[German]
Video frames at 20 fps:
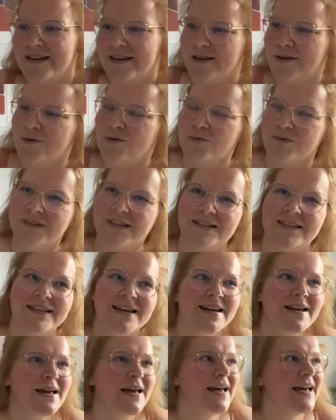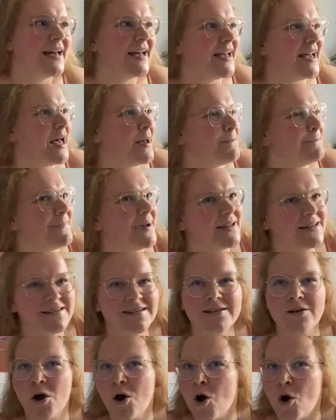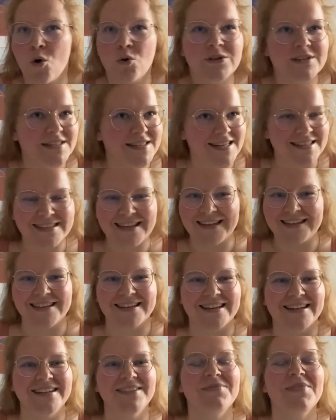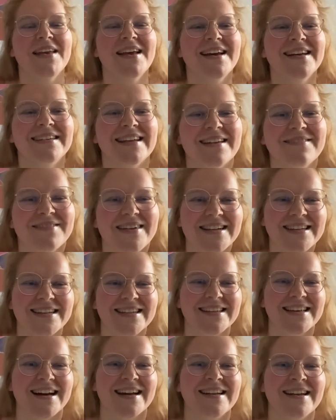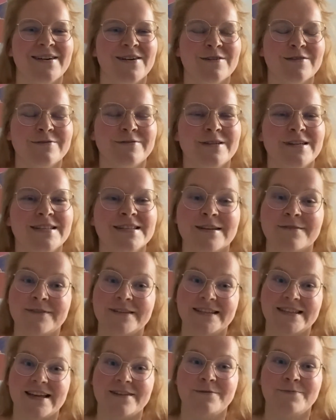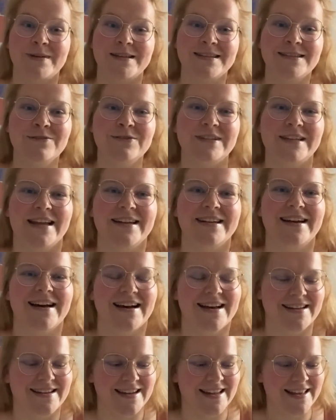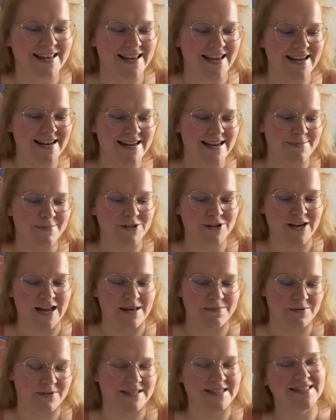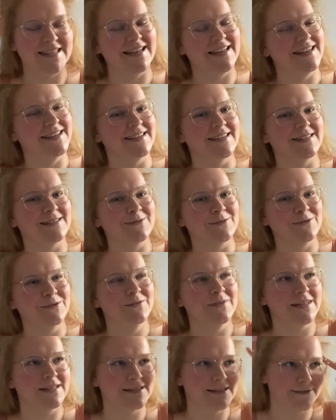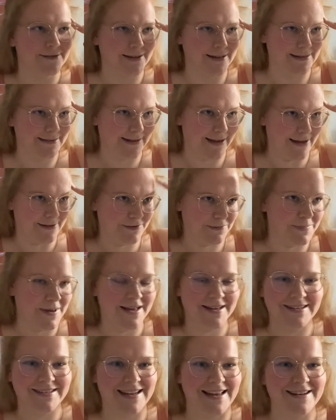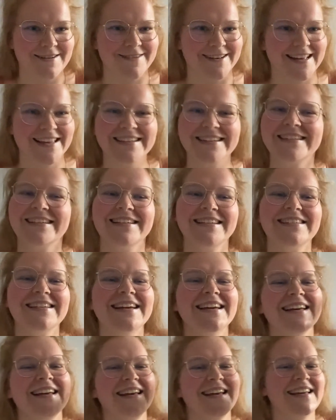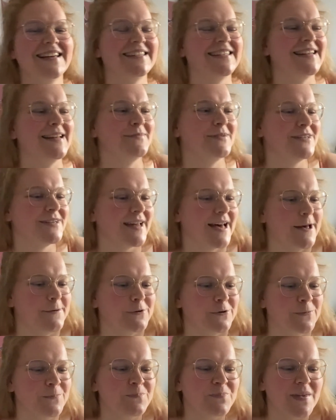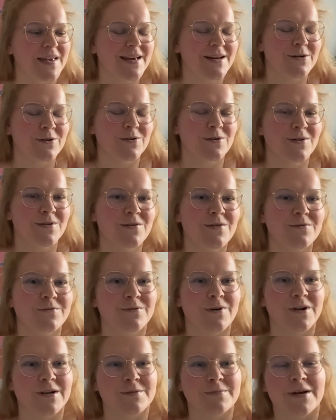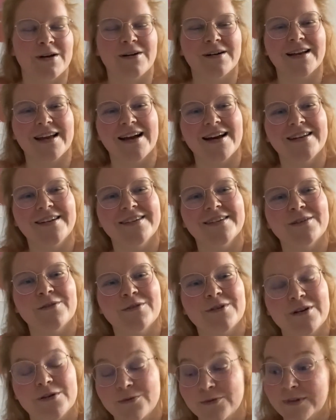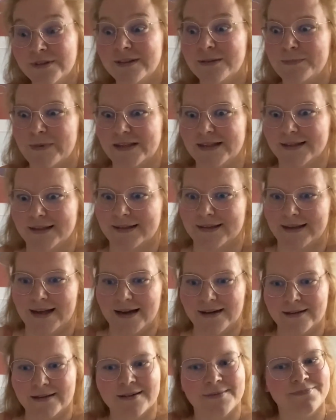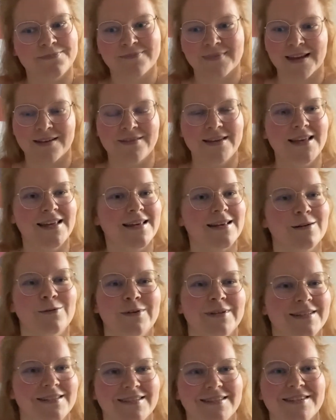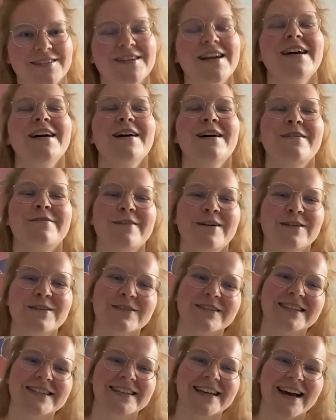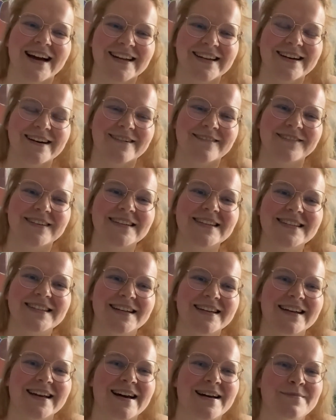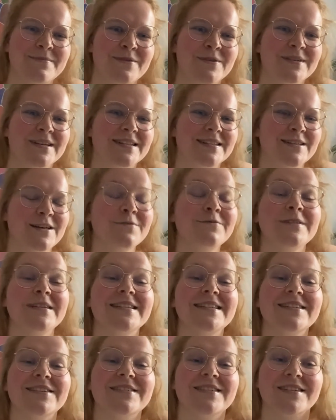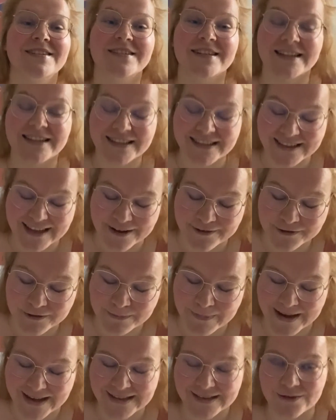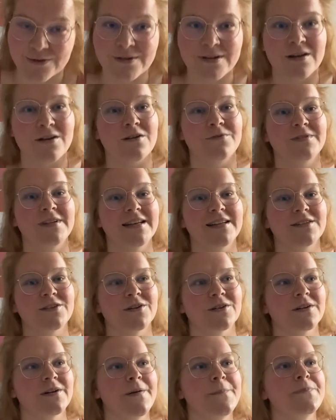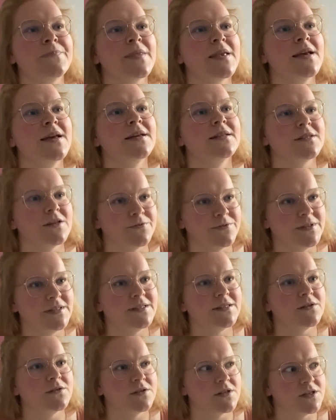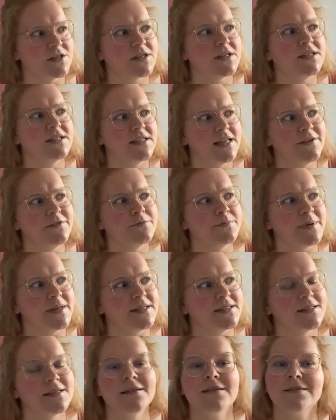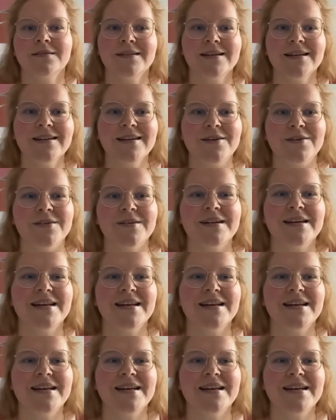News, Rabattcodes etc., dann melde dich gerne auch für den Sophie Safe Space Newsletter an. In der Beschreibung ist der Link dazu, wenn ich es nicht vergesse reinzupacken. Nein, ich vergesse es nicht. Ist in der Beschreibung und folg mir auch gerne oder uns besser gesagt wie egoistisch. Folg uns gerne auf Instagram unter sophies safe Space und auch auf TikTok sophies safe Space. Genau.